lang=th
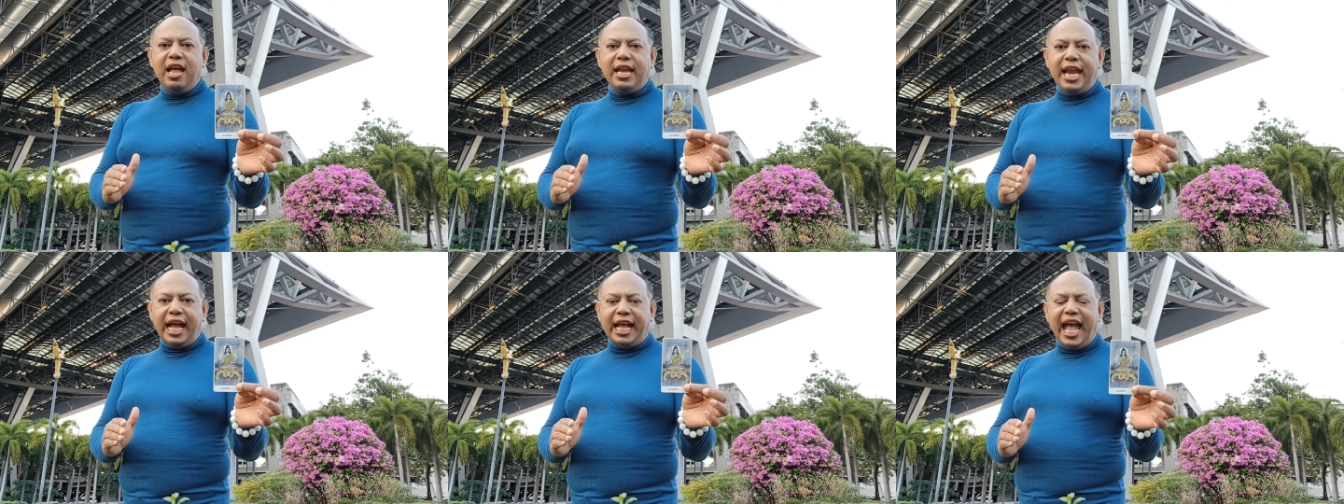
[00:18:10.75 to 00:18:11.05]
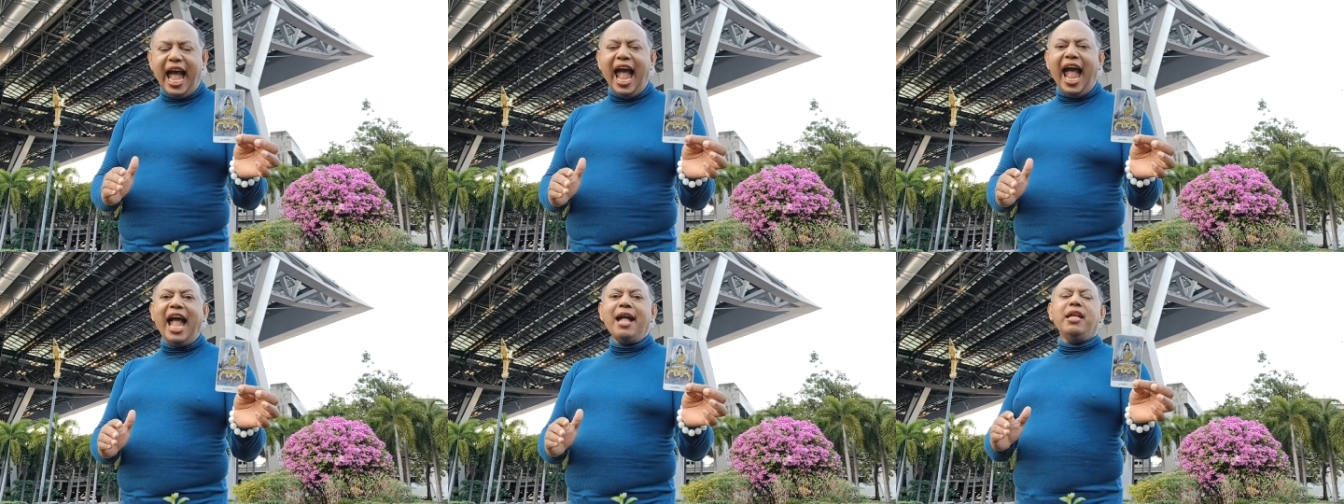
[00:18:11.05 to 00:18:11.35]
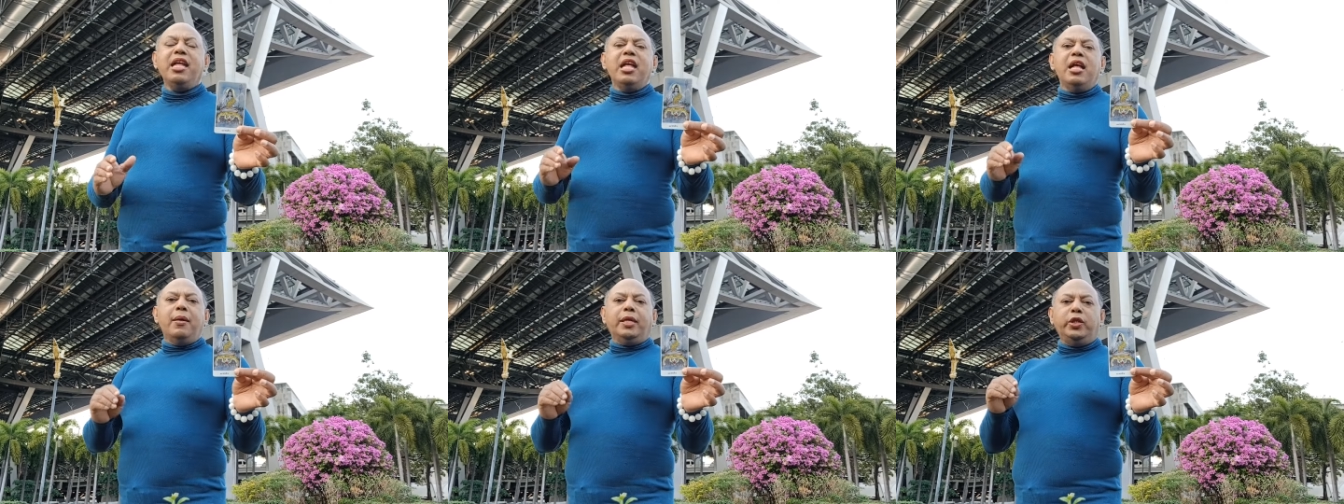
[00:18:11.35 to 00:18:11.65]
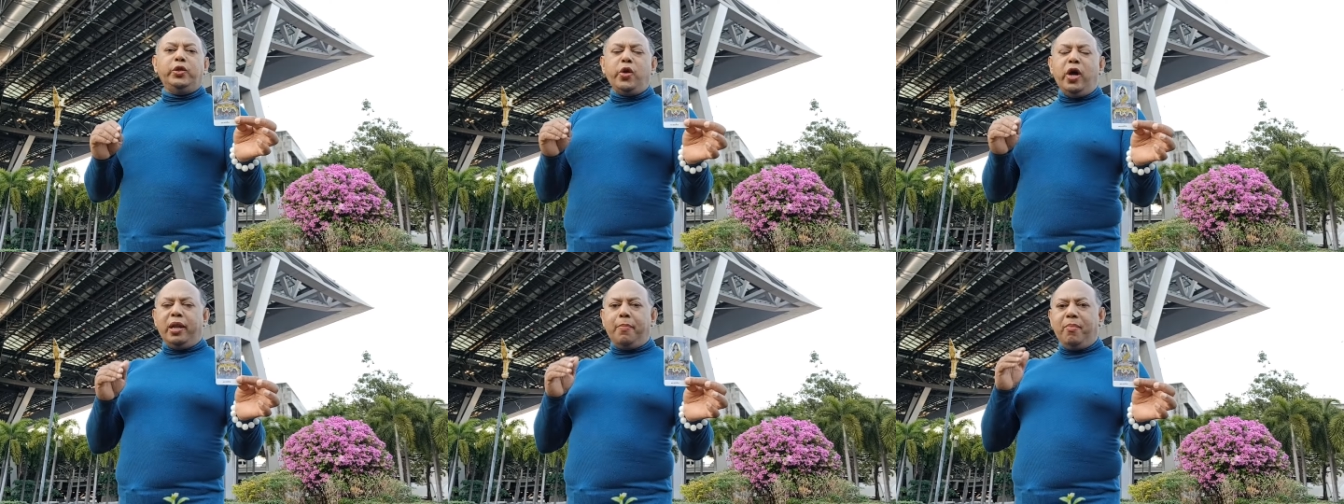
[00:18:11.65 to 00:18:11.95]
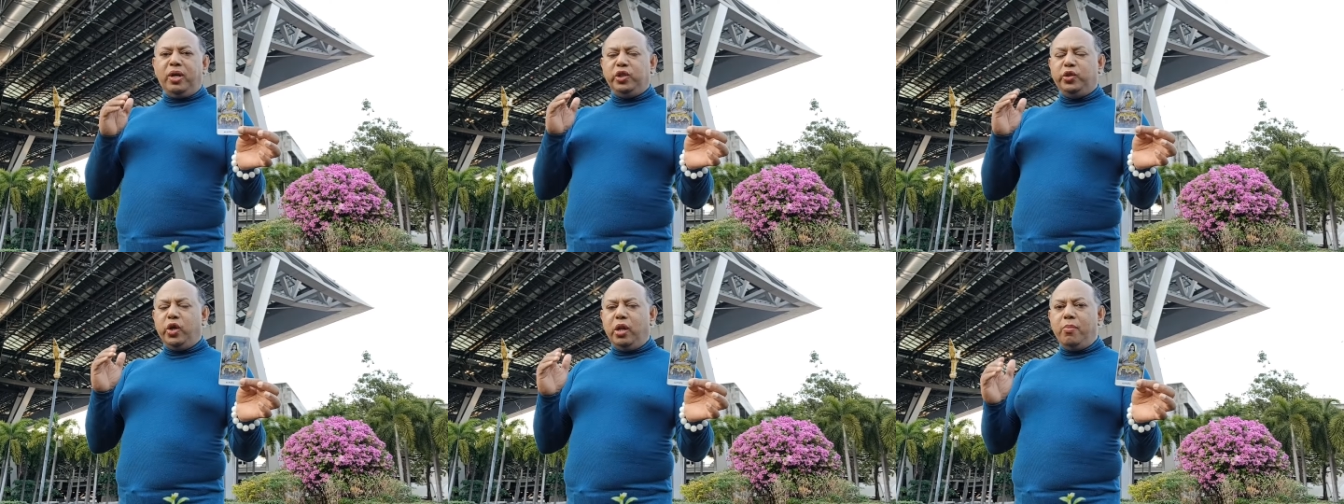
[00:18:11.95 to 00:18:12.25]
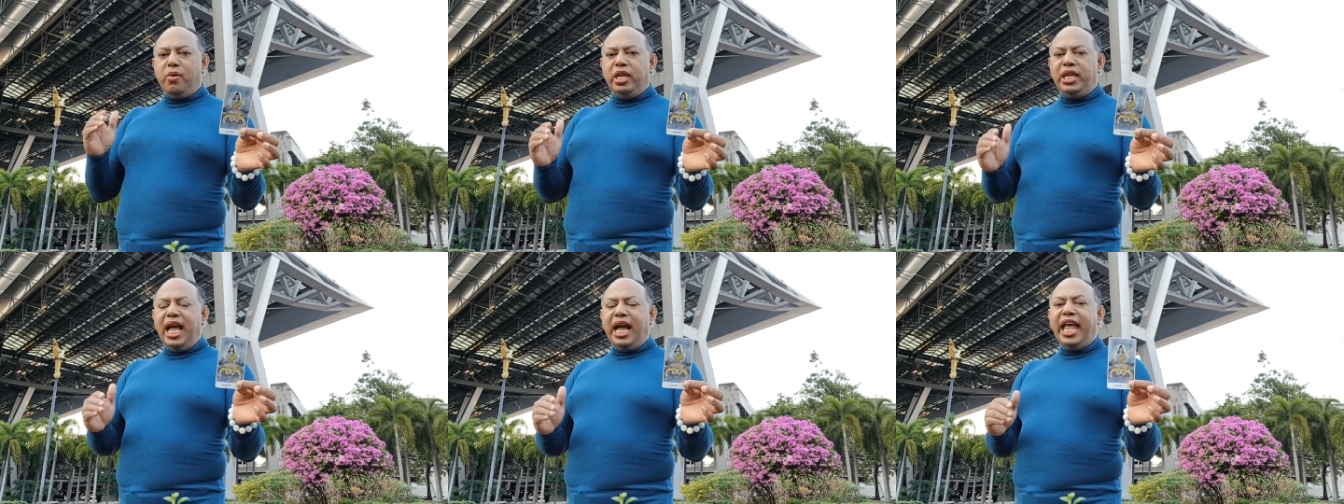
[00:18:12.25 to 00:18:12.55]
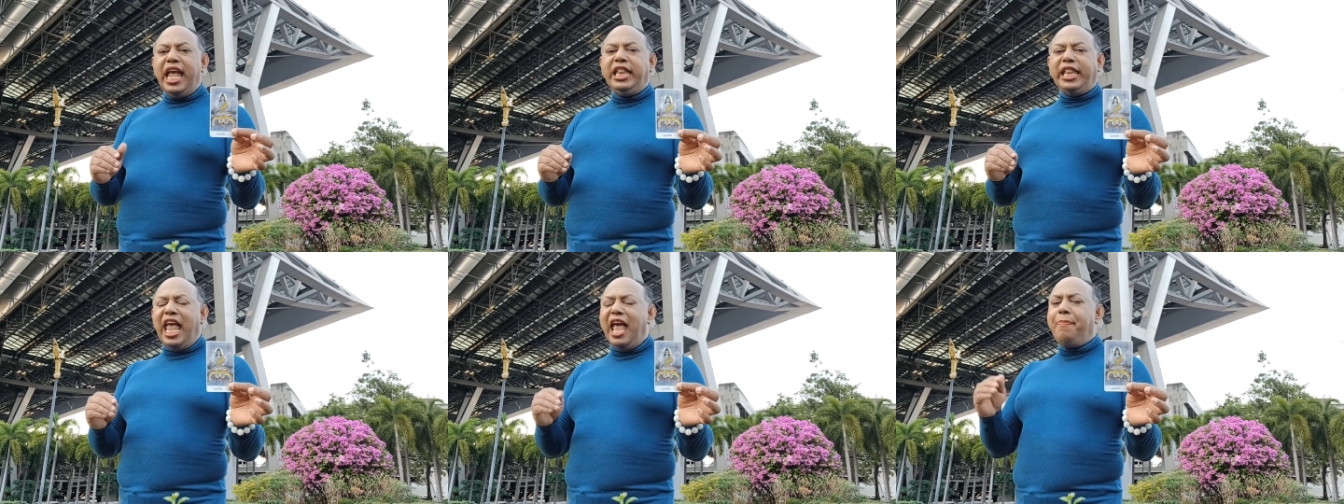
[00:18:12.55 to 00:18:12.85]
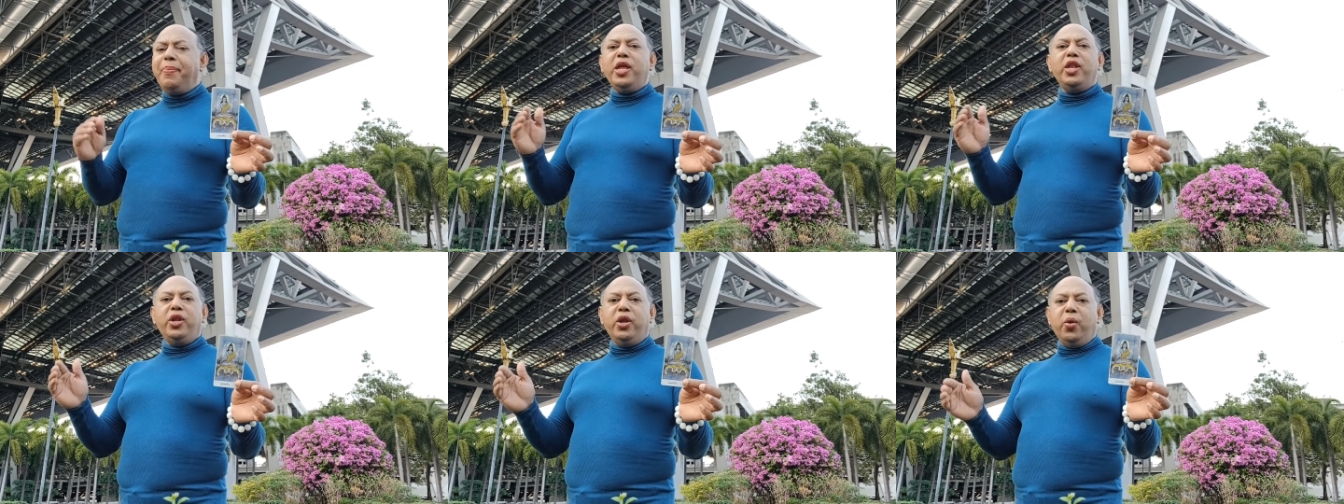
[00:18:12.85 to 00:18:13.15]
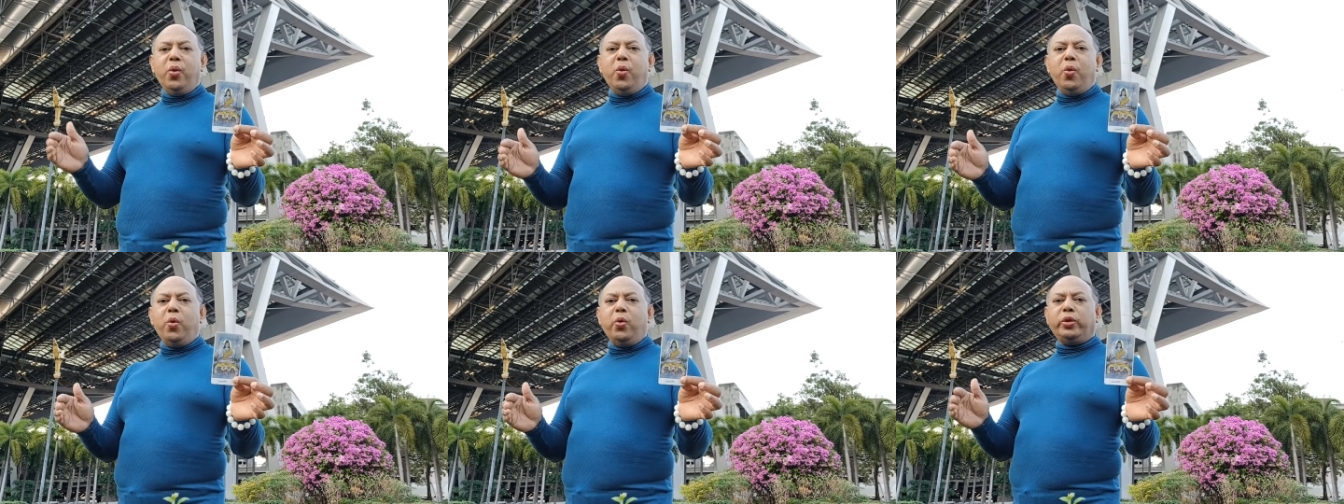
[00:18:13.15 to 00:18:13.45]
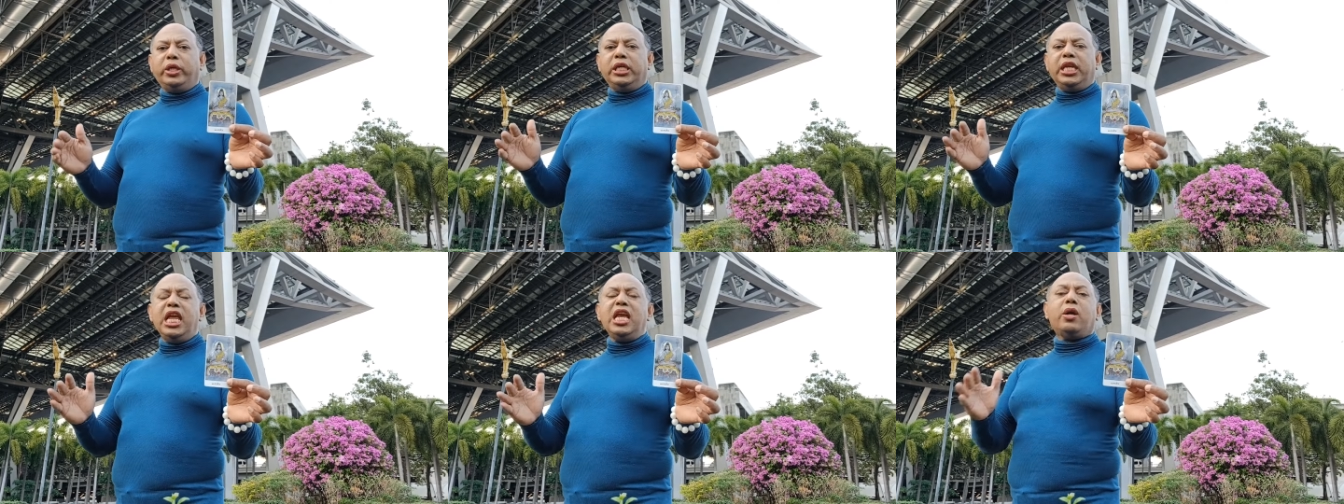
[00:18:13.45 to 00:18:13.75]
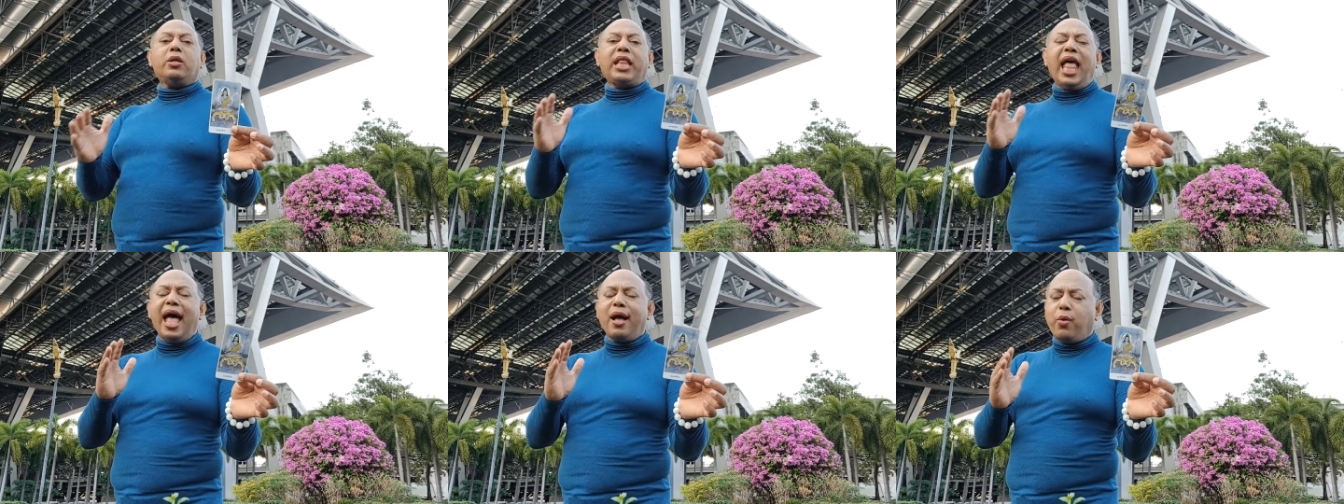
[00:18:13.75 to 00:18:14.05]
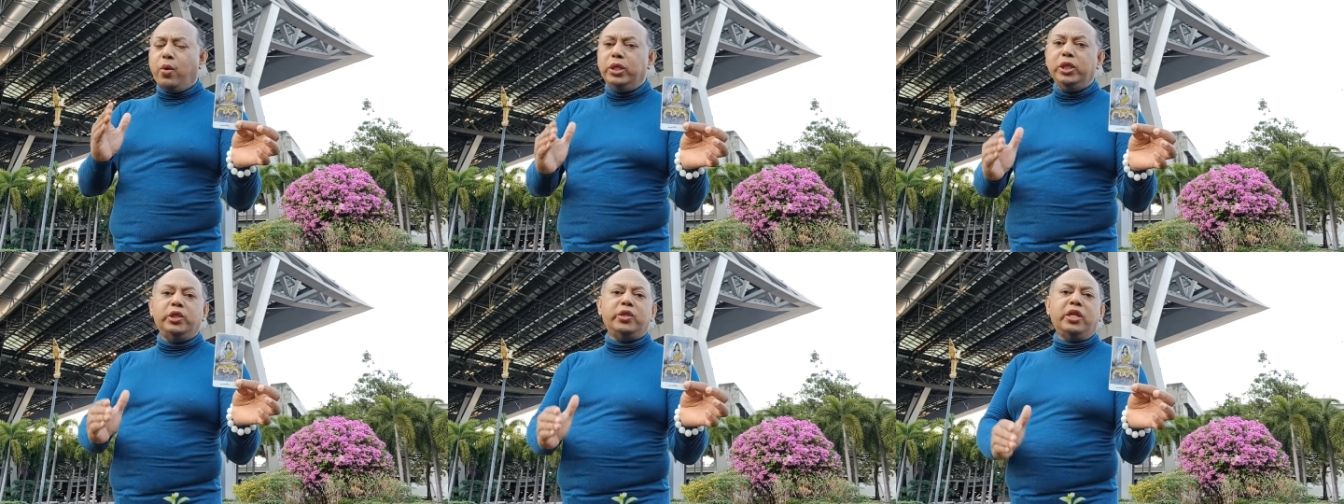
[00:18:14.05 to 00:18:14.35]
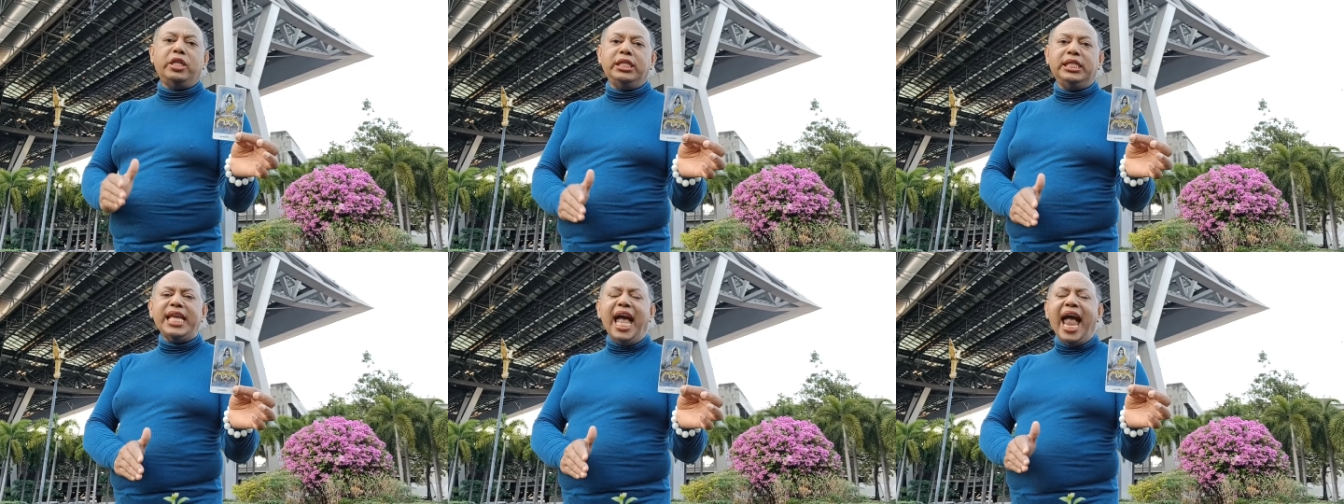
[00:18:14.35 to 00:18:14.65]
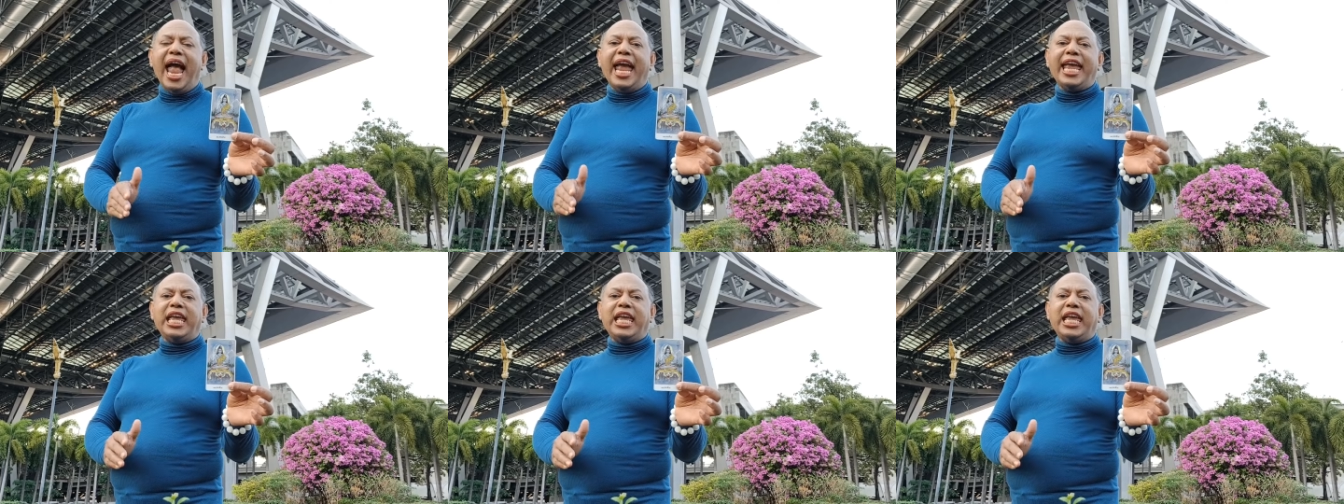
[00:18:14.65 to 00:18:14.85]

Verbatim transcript: นะคะสวดบทสวดมนต์ทางเทพฮินดู ที่ถ้าคุณสนใจ